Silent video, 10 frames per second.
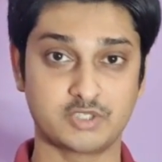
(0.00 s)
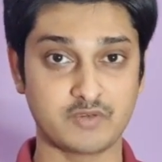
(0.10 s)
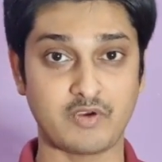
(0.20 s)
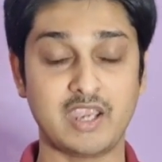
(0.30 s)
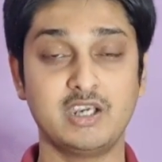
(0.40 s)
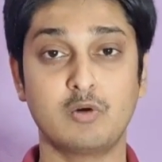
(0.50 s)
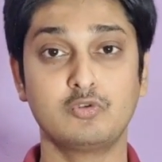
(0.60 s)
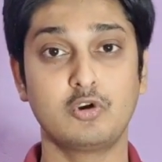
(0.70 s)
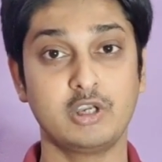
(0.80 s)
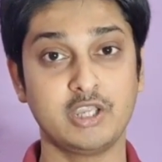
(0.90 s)
যে ফাইল
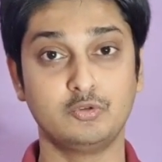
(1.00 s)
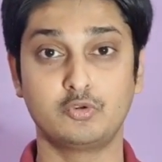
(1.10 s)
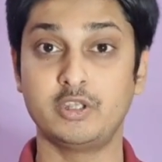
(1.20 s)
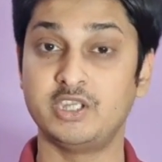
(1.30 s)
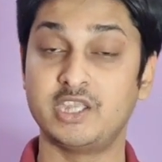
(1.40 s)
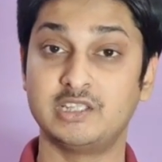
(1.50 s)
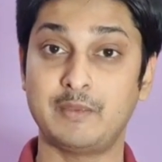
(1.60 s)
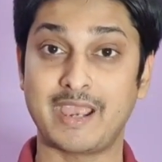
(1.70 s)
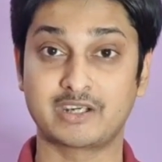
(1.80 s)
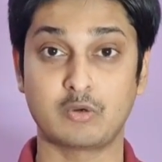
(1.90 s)
ডাউনলোড লিঙ্ক দুটোই দিয়ে
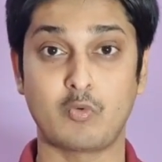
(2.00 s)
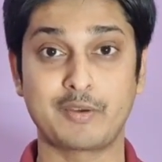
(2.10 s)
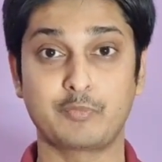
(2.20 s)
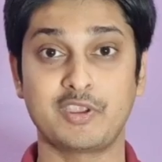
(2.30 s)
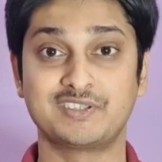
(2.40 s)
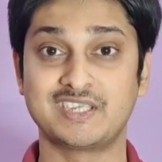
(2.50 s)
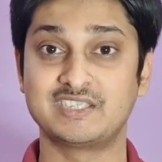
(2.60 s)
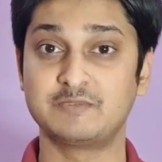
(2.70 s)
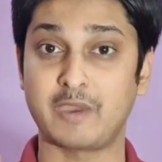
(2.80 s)
দিলাম একটা ওয়ান পয়েন্ট সিক্স